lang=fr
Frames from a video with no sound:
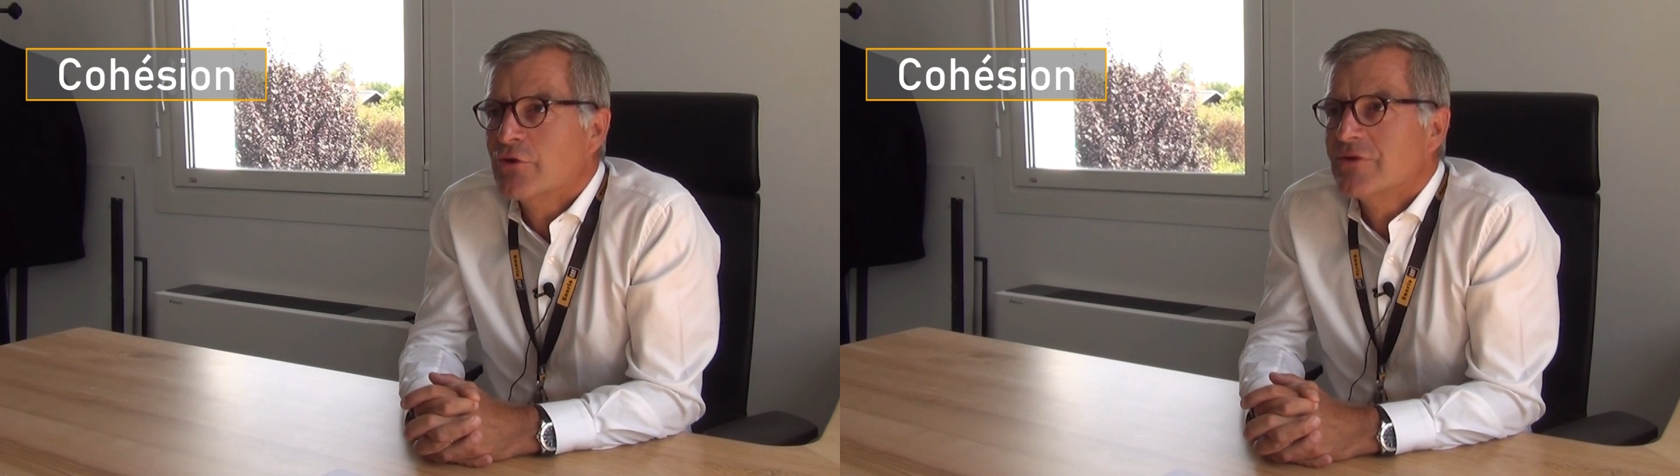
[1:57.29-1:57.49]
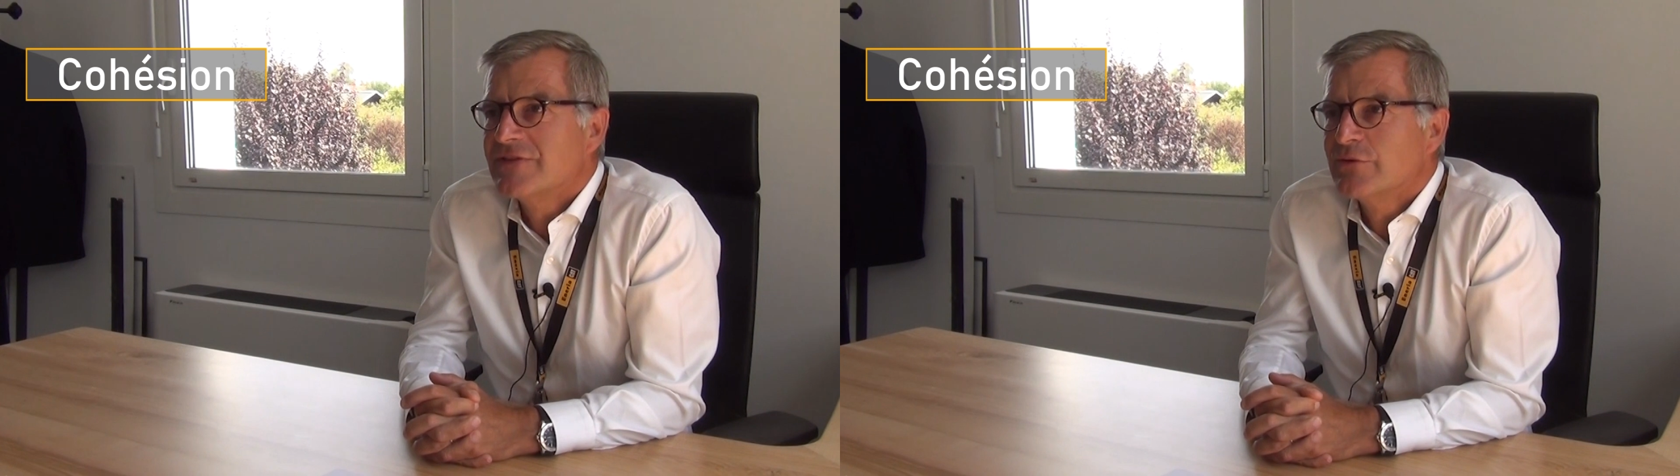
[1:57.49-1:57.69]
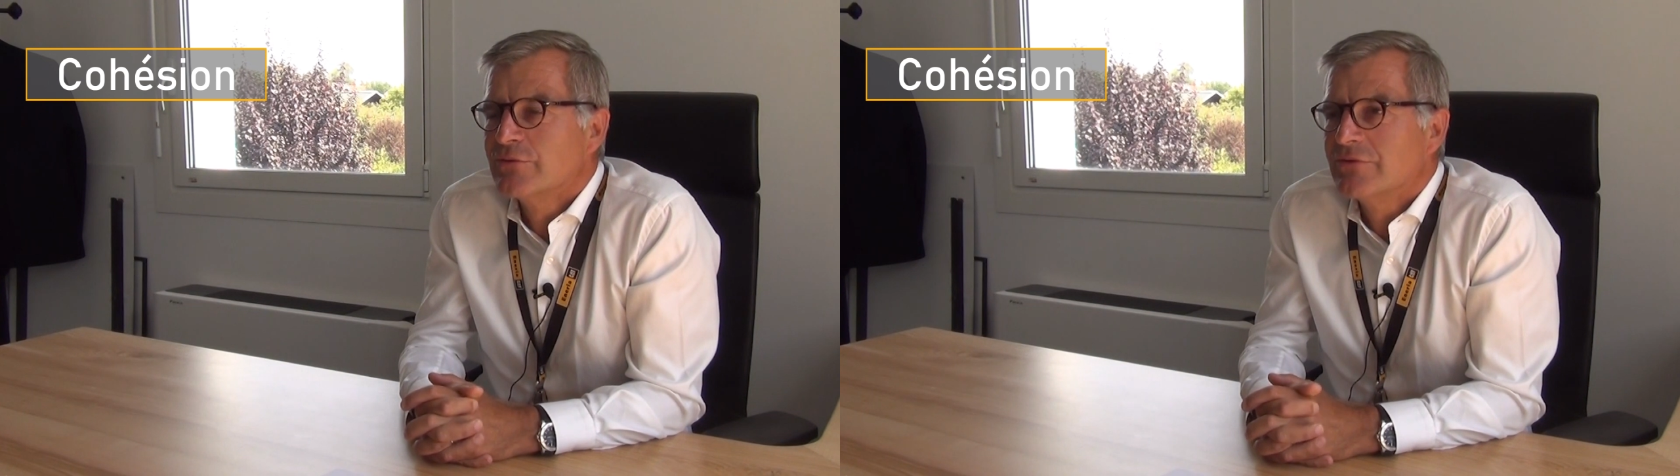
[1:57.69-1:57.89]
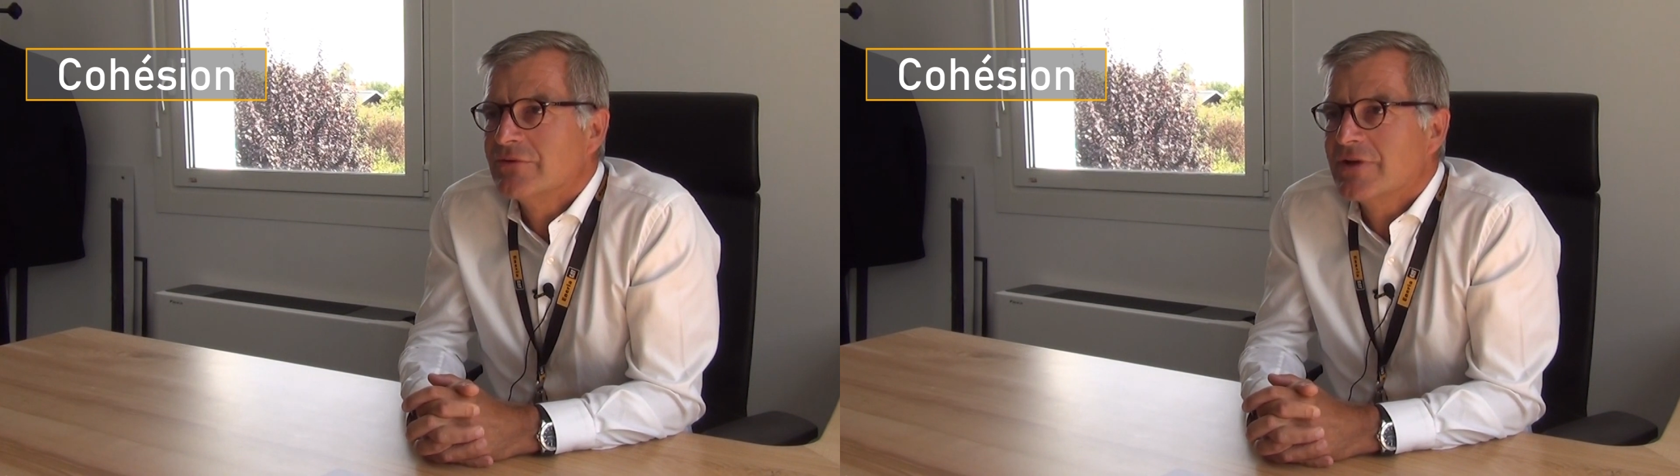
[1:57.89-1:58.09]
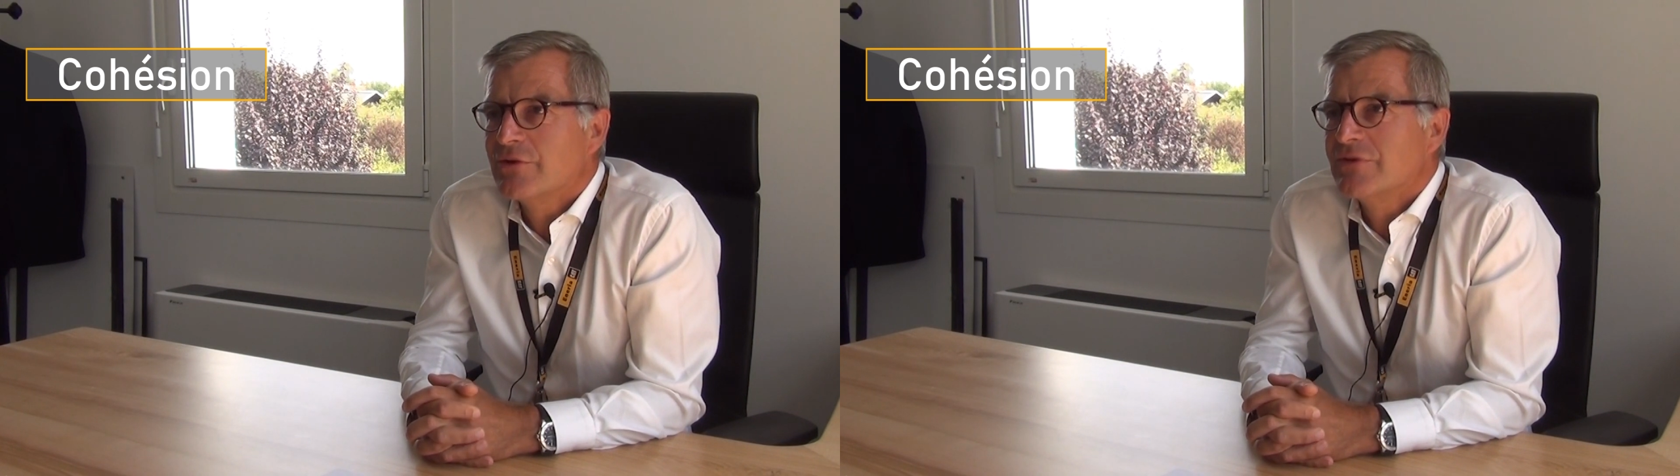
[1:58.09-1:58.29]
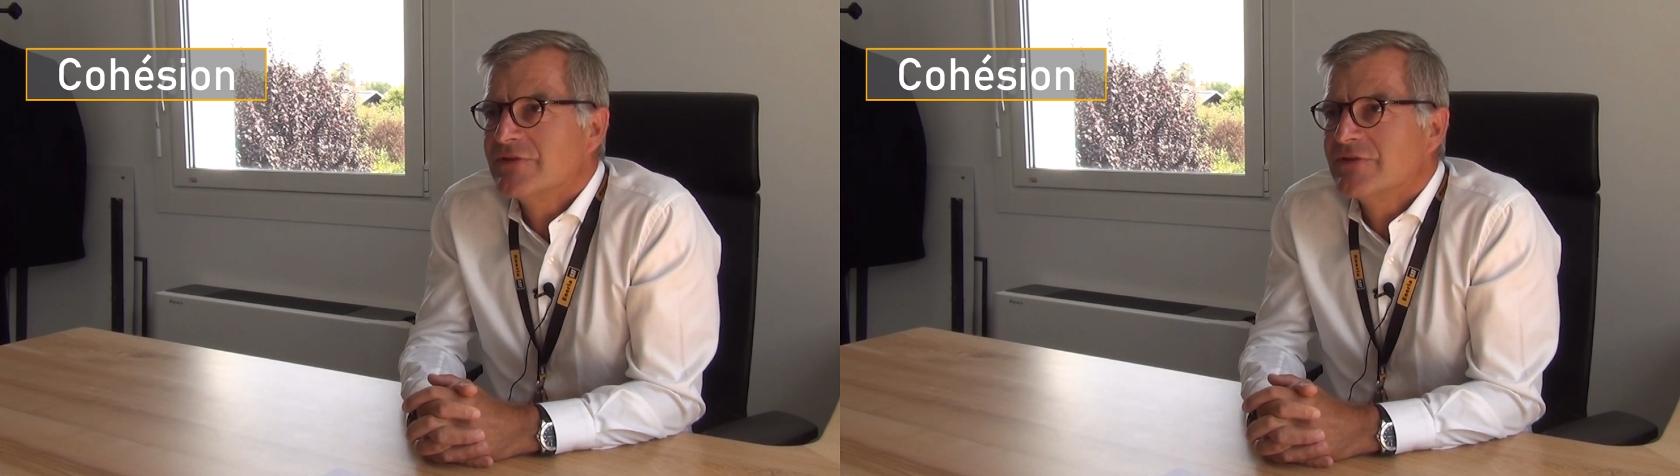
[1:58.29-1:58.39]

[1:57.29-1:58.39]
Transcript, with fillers: la, cohésion, euh,